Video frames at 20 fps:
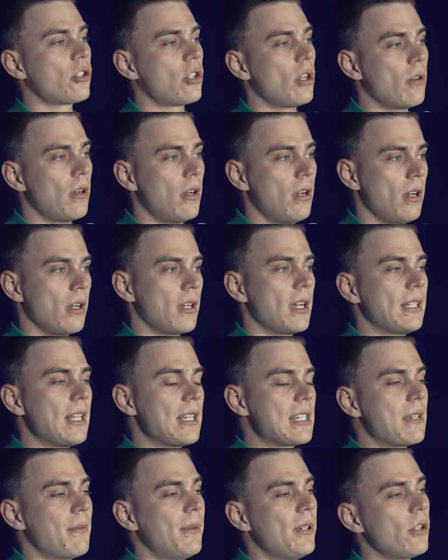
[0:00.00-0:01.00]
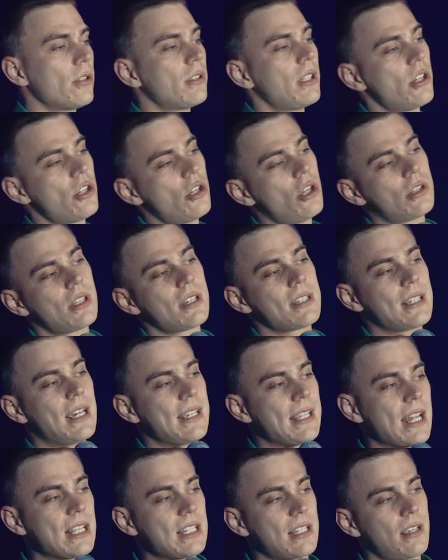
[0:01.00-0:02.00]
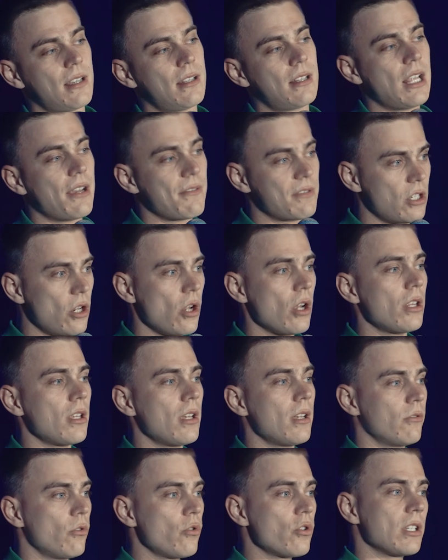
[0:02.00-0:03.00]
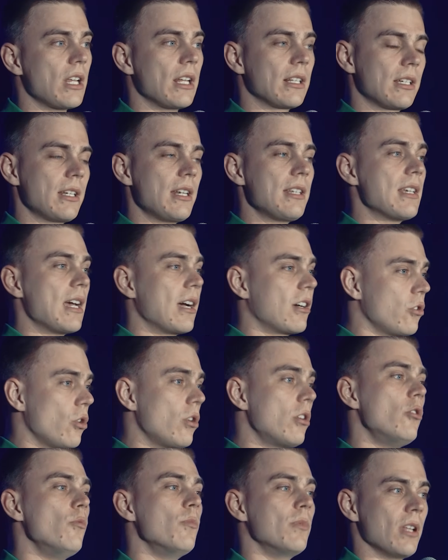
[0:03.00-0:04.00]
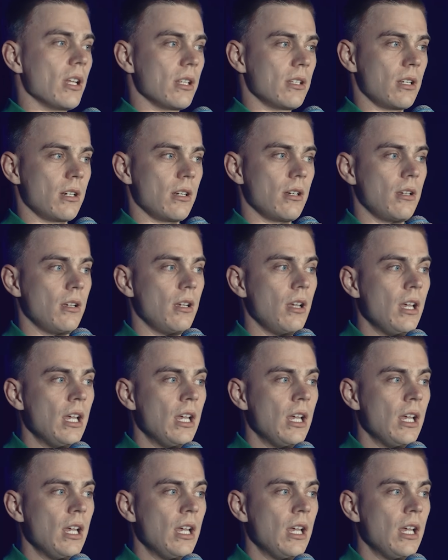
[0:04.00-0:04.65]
что э, когда самолет начнет разгоняться для взлета, нужно открыть окно иллюминатора.